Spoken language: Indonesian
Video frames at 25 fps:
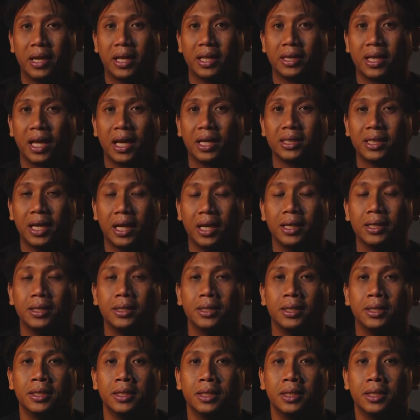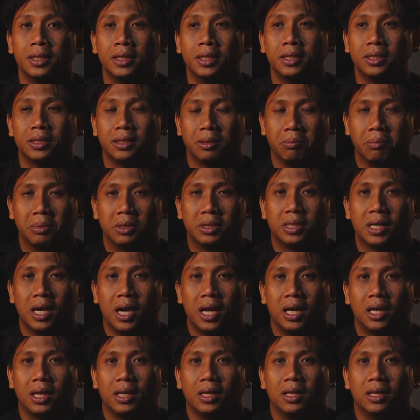datangnya.
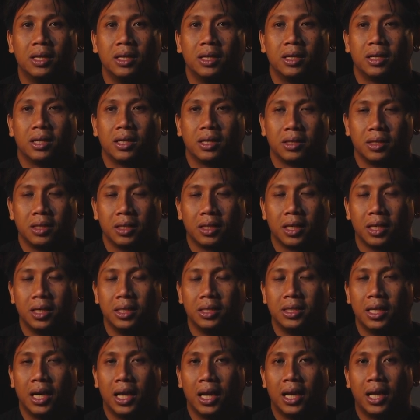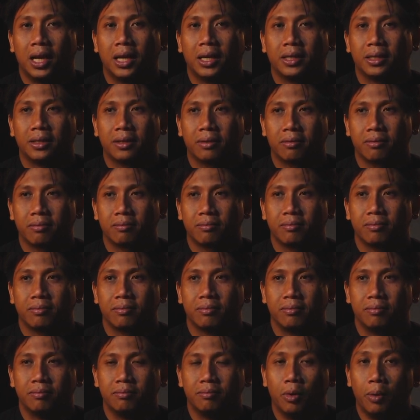Semisal ketika di jalan
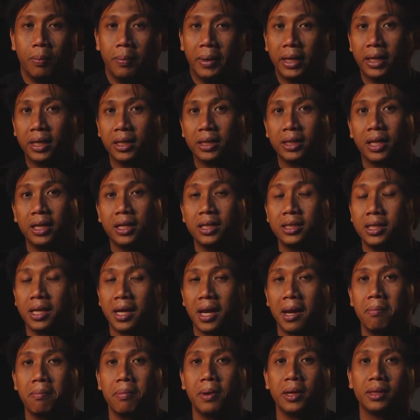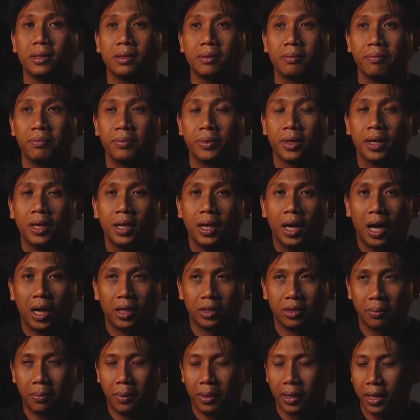mobil kita diserempet
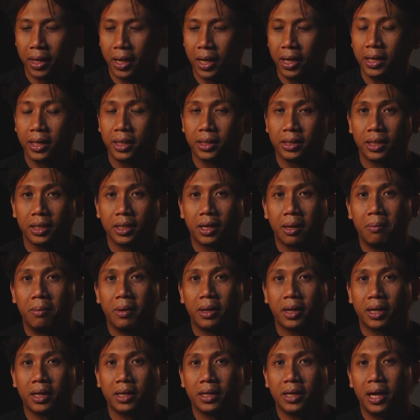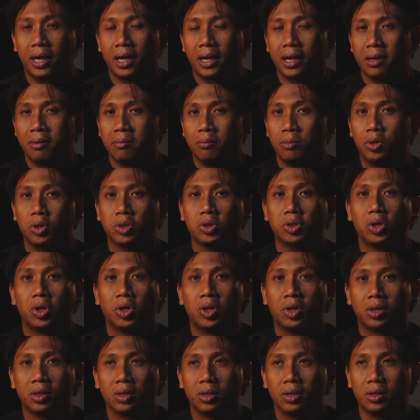atau barangkali ketika berkendaraan
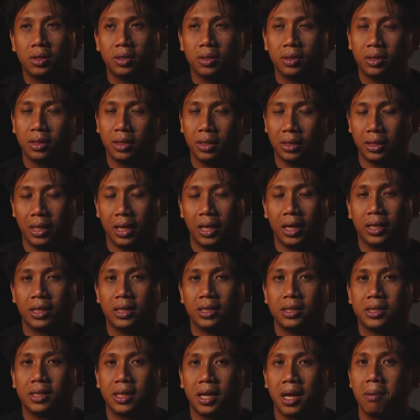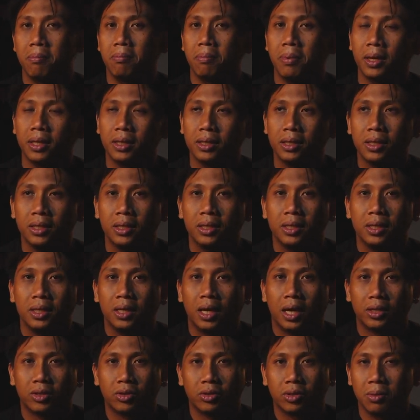motor kita yang diserempet
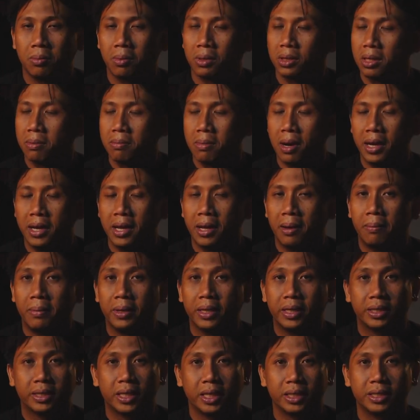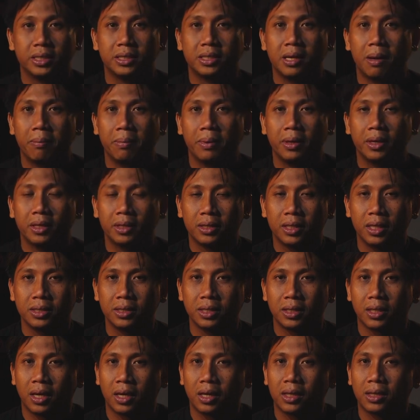atau tiba-tiba ada yang melintas di samping kita
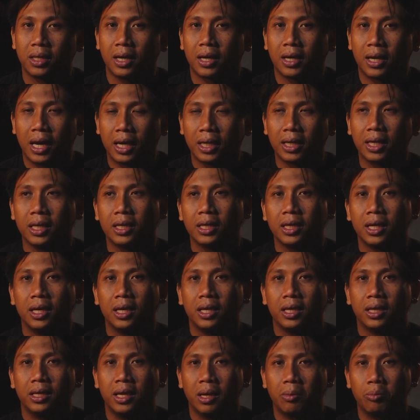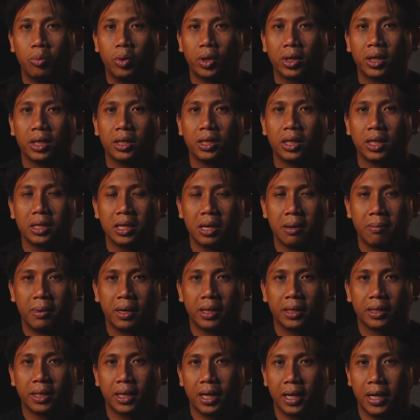sehingga kita kaget dan buat kita
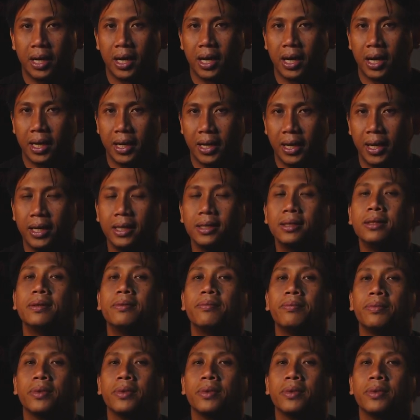nyaman. Kadang-kadang